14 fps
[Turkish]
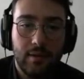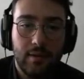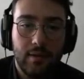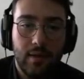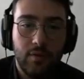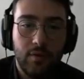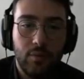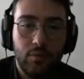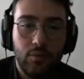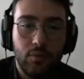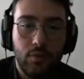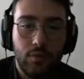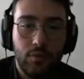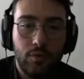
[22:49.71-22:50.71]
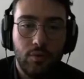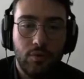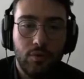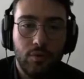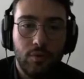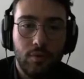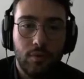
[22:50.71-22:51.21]
Tamamdır bunu da öldürdük.
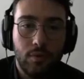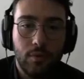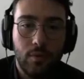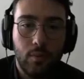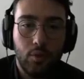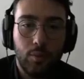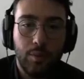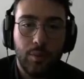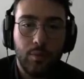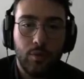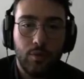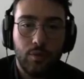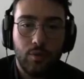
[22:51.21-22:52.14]
Problem yok.